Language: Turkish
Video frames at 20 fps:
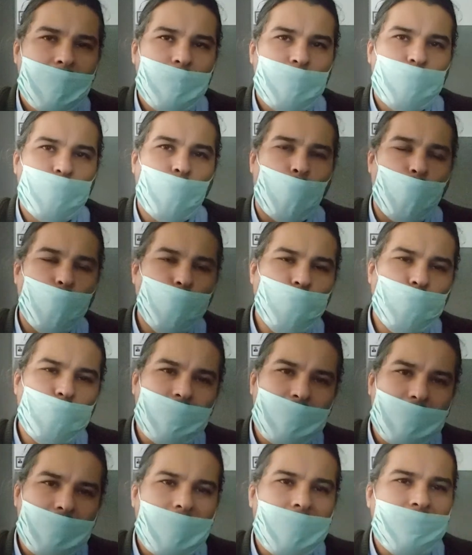Çoğunluk
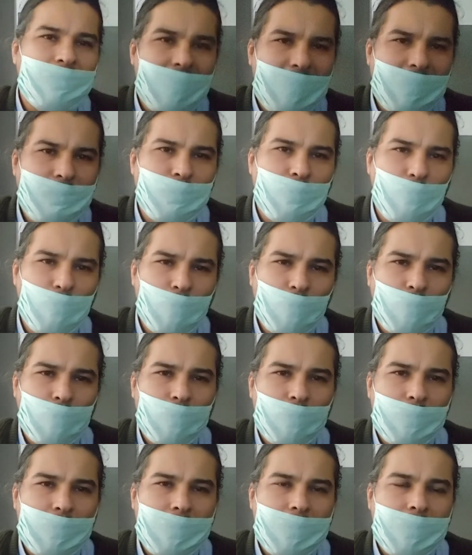karar vermiyor.
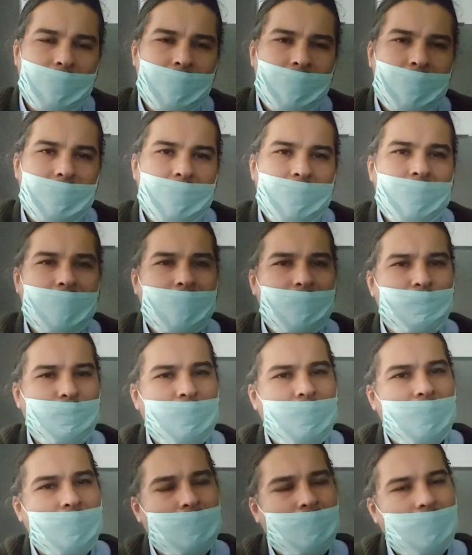Yani
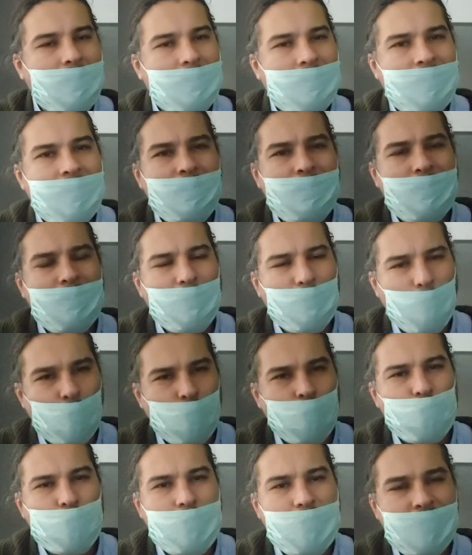bir gemide
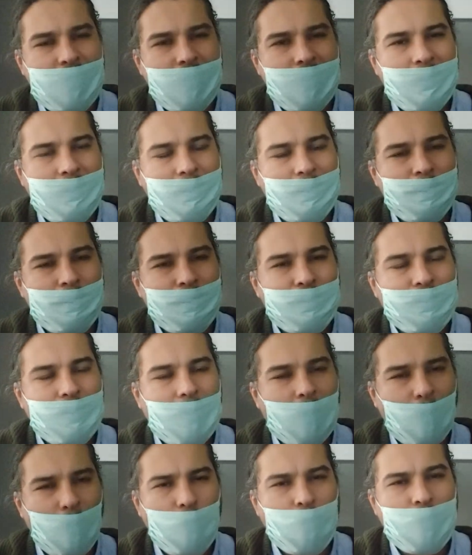9 kişi
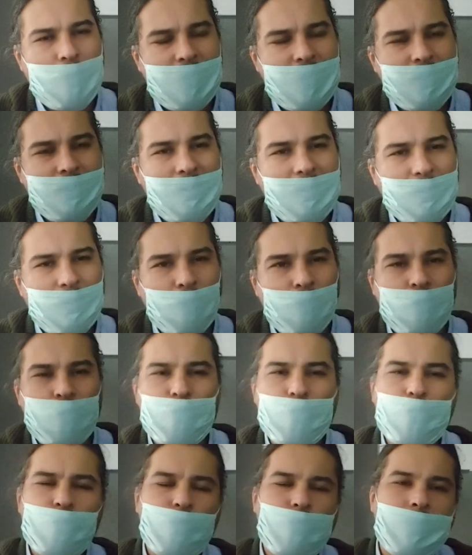10 kişi var.
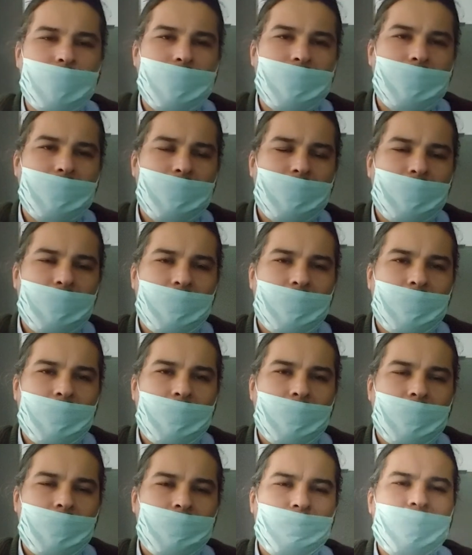9'u diyor ki
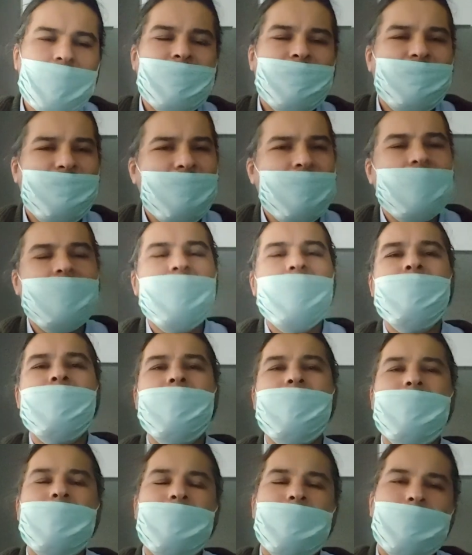biz
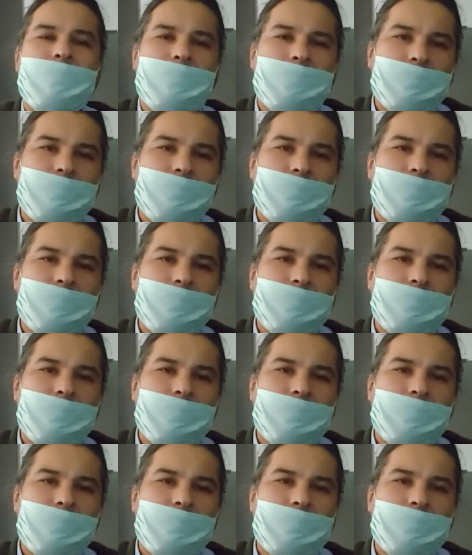fırtınada